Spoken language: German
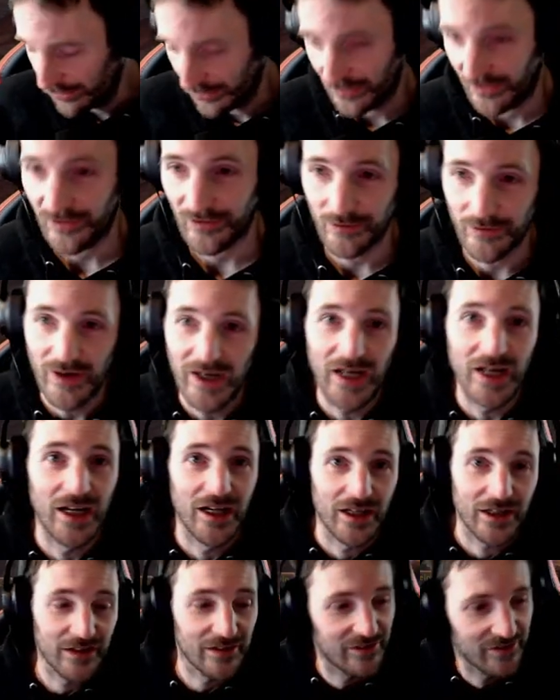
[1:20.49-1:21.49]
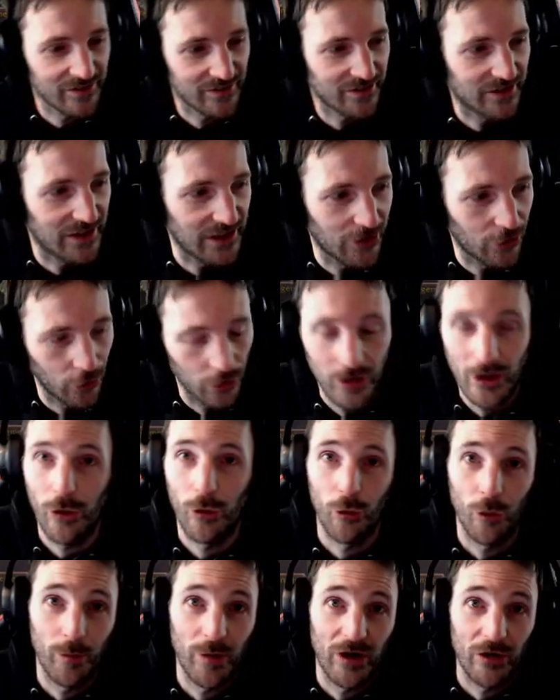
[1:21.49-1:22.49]
Und zwar ist die
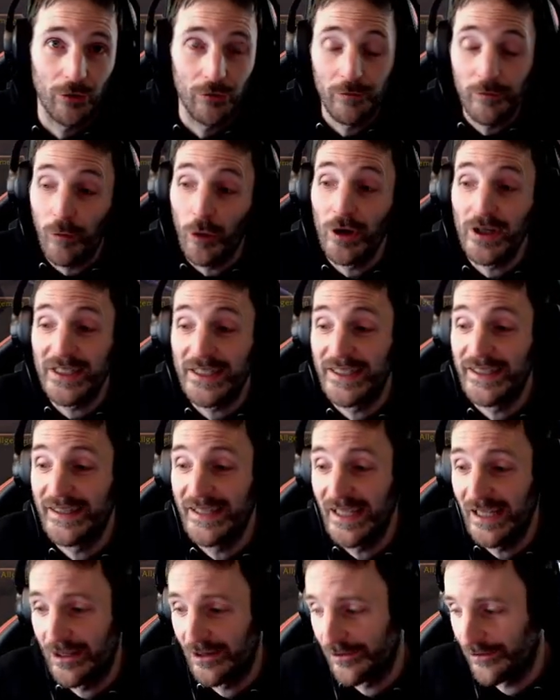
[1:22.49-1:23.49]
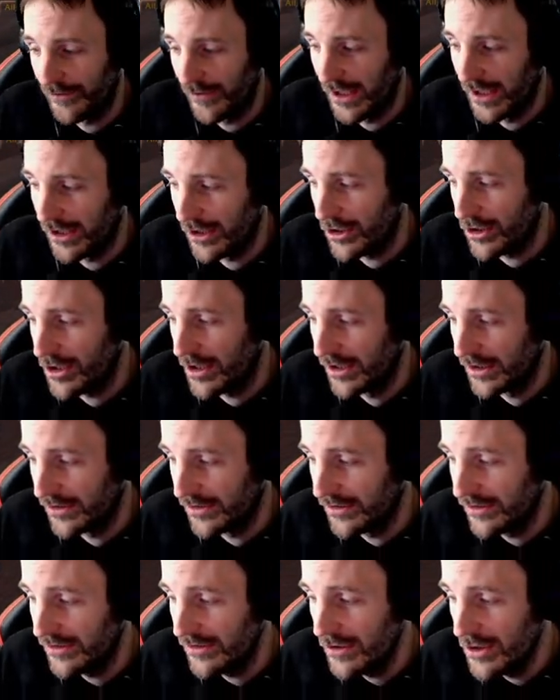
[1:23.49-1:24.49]
Rückeroberung von Gineas
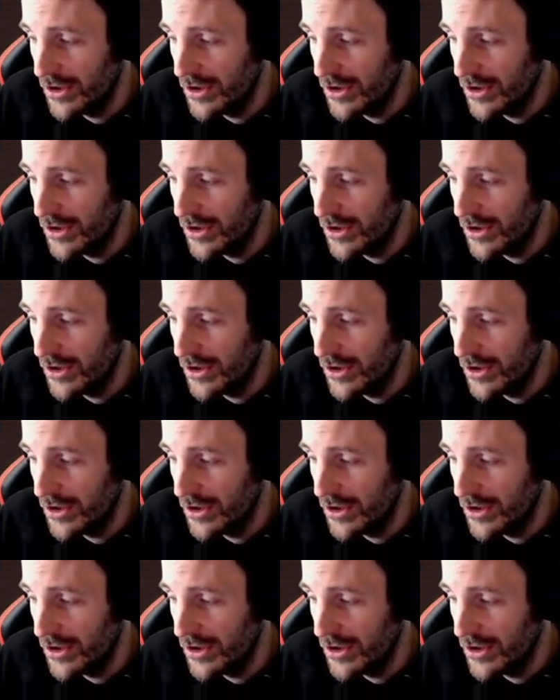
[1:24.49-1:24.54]
freigeschaltet.